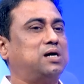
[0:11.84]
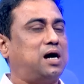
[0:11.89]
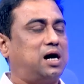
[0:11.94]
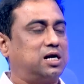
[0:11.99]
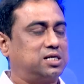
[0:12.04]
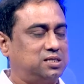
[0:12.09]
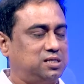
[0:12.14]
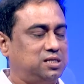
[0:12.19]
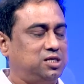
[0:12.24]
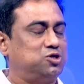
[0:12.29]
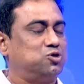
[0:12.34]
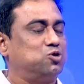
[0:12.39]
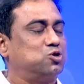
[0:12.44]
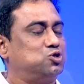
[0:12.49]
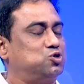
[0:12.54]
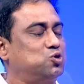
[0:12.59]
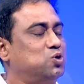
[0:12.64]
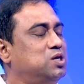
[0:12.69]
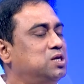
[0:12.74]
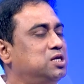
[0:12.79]
আটত্রিশ হোক
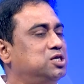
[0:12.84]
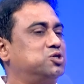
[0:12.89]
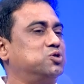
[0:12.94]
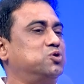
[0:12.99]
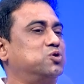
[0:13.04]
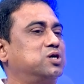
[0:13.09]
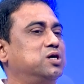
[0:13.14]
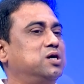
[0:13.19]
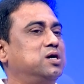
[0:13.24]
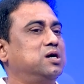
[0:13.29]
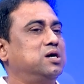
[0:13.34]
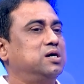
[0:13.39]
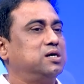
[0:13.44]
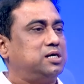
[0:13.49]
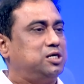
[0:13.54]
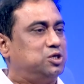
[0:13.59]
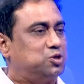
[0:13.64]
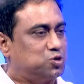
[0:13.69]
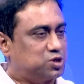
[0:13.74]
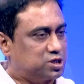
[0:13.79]
চল্লিশ হোক
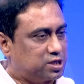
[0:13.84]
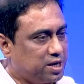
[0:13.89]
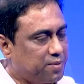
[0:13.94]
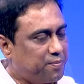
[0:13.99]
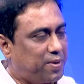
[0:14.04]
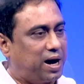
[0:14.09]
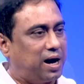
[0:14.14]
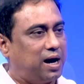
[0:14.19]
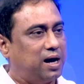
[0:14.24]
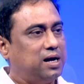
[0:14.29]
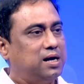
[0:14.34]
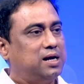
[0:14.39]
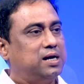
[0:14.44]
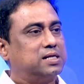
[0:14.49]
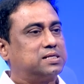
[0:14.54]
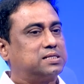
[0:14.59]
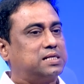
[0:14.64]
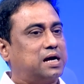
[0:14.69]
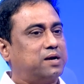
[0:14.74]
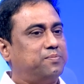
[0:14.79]
কিছু সেবা
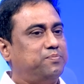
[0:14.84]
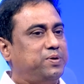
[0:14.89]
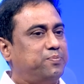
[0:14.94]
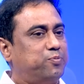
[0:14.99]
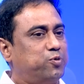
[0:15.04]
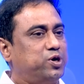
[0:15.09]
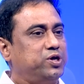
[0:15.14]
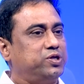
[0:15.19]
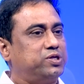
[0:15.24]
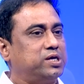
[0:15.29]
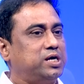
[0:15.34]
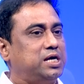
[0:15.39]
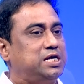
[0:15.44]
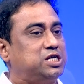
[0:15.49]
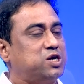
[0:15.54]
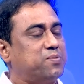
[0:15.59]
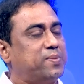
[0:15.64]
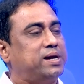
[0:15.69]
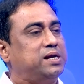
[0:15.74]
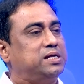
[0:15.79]
তার বিপরীতে এই
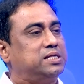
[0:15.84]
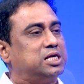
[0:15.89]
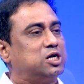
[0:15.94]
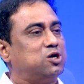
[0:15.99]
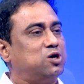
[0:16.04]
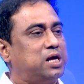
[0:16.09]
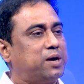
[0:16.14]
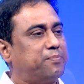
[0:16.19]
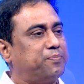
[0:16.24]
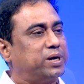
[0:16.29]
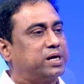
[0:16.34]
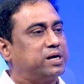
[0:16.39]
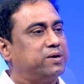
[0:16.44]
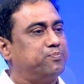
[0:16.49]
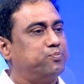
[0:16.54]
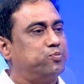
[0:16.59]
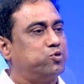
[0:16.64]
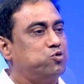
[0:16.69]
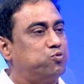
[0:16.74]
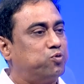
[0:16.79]
সেবা নিতে গেলে আপনাকে
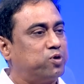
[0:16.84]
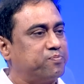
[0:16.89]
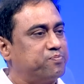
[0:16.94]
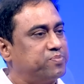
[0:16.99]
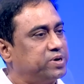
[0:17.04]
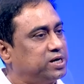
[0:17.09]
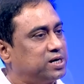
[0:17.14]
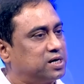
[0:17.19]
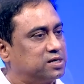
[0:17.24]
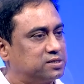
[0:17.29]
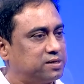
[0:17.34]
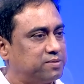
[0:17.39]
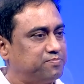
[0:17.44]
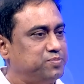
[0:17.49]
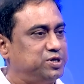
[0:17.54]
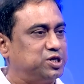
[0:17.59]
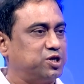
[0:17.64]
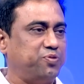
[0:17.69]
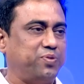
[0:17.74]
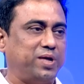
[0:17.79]
প্রুফ অফ রিটার্ন সাবমিশন